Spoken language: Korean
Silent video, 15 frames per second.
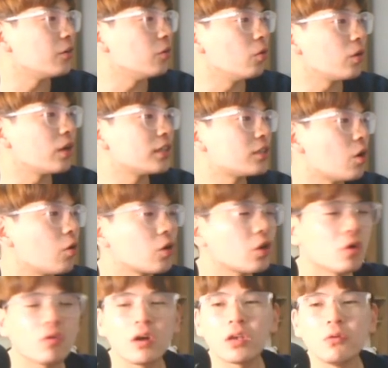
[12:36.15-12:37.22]
여기
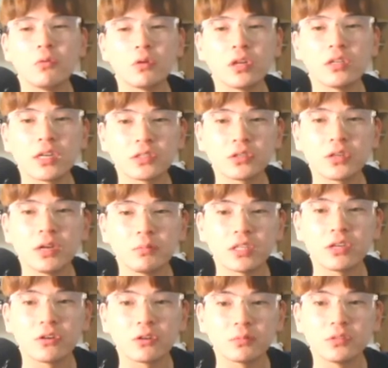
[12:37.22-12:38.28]
저격왕에 올인을 하셔야
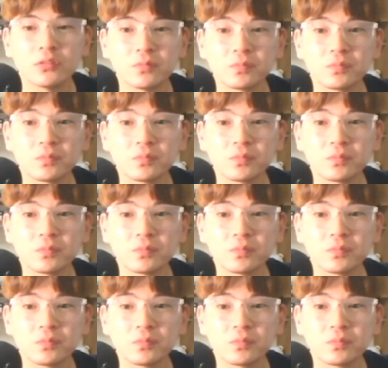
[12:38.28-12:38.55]
합니다, 여러분.